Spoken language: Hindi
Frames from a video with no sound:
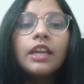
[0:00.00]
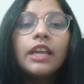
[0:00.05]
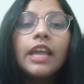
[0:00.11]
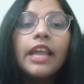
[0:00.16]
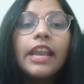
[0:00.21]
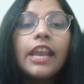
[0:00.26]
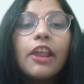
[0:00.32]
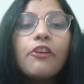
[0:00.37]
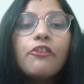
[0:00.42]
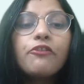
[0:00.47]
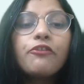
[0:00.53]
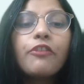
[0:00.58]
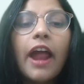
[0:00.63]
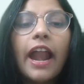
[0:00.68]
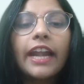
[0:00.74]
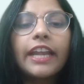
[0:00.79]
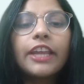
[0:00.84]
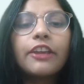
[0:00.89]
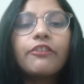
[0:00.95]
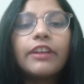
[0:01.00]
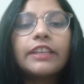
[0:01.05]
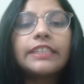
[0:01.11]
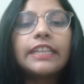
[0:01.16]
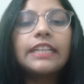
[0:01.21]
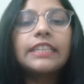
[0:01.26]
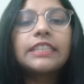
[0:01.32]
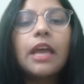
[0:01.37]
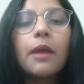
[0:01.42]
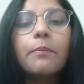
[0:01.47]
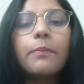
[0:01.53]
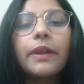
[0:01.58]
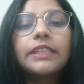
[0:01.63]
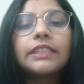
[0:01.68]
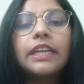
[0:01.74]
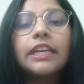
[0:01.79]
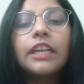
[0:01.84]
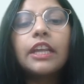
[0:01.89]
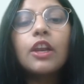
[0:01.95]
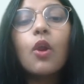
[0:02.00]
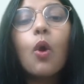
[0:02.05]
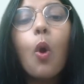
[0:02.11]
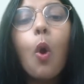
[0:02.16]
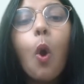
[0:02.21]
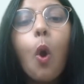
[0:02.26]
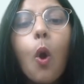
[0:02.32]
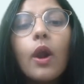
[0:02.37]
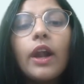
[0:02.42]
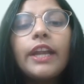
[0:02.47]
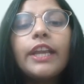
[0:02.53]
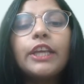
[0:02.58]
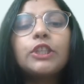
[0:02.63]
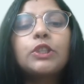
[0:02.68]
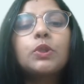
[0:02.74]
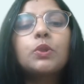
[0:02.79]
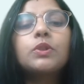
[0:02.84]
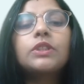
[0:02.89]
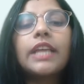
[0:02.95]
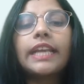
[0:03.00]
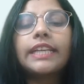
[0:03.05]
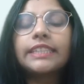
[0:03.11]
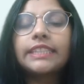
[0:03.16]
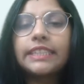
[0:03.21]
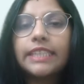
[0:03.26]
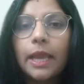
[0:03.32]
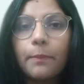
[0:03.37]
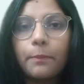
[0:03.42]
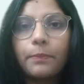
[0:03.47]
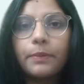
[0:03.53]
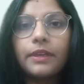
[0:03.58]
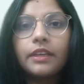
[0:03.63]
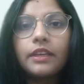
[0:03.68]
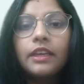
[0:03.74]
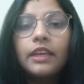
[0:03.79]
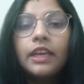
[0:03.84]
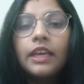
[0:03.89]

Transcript: लिम्फैटिक वेसल्स आर प्रेजेंट इन ऑल टिश्यूज एक्सेप्ट